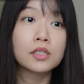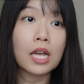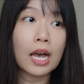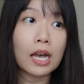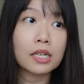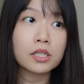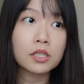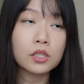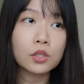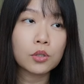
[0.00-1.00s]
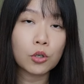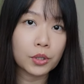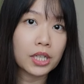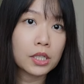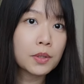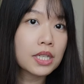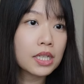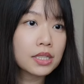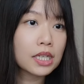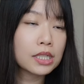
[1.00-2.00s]
它是 OK 的，因为
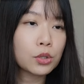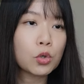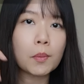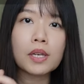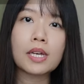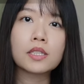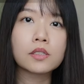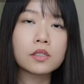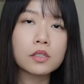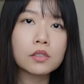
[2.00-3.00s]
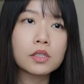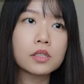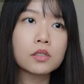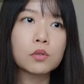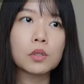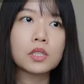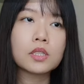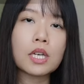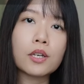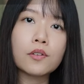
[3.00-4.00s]
上一轮我们来的时候，其实我是
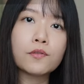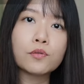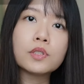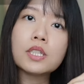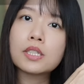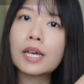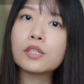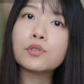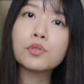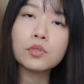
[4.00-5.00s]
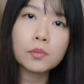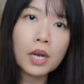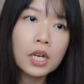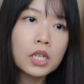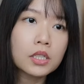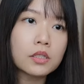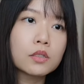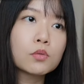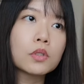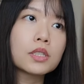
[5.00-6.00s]
在福建那一区嘛，可
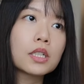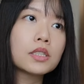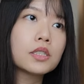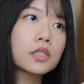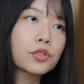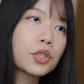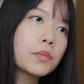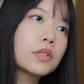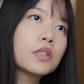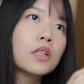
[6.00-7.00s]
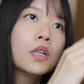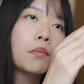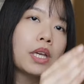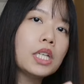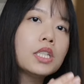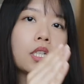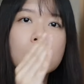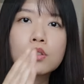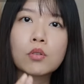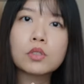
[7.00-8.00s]
是我上一次的 trip 是每一
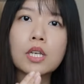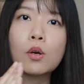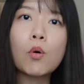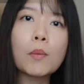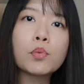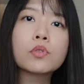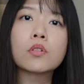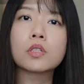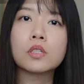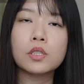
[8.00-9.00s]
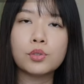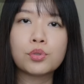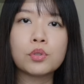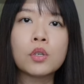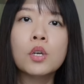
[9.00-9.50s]
天都在换不同的地区，